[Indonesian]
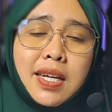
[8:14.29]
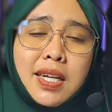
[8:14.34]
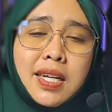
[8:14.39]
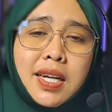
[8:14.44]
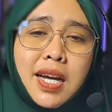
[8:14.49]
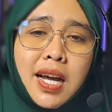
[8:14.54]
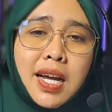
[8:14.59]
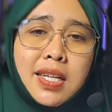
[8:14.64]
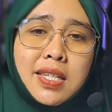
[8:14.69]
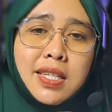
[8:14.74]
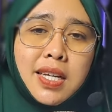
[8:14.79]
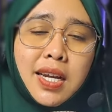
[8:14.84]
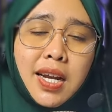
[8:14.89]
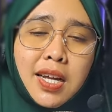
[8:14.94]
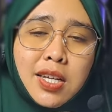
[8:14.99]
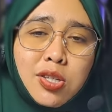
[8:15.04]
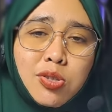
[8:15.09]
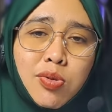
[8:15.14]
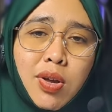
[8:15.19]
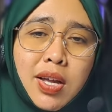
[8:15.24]
ke Hajar
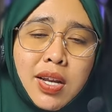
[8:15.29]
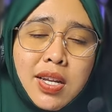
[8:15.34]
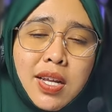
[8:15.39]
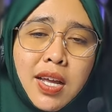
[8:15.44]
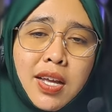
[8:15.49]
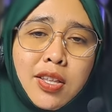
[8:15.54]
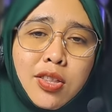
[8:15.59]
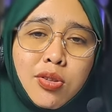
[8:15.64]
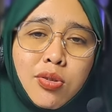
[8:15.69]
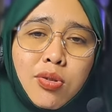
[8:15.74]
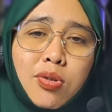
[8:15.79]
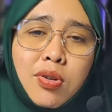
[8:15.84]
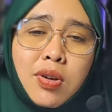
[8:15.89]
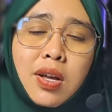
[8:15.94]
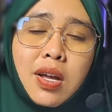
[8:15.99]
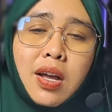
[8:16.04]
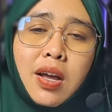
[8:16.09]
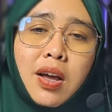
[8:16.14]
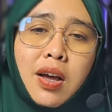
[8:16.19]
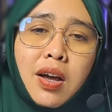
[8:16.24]
Aswad yaitu